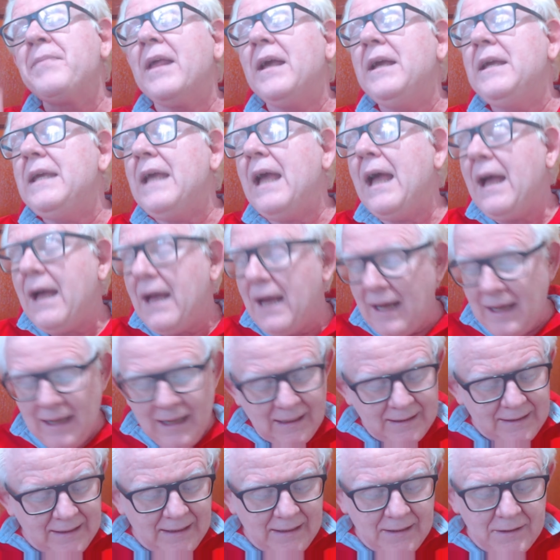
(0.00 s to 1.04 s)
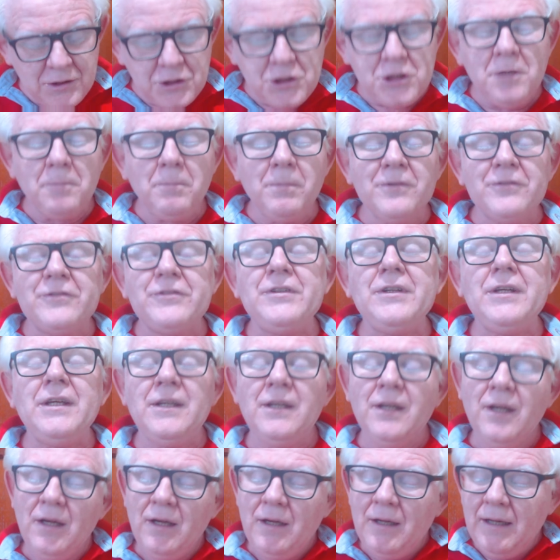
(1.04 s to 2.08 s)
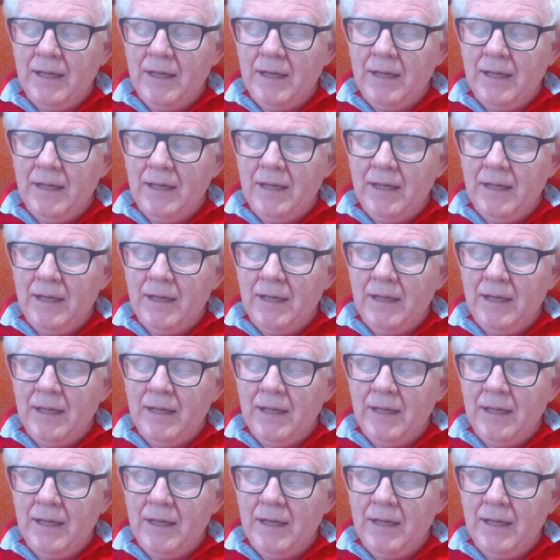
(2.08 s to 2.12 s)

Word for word: E é aquele tipo assim,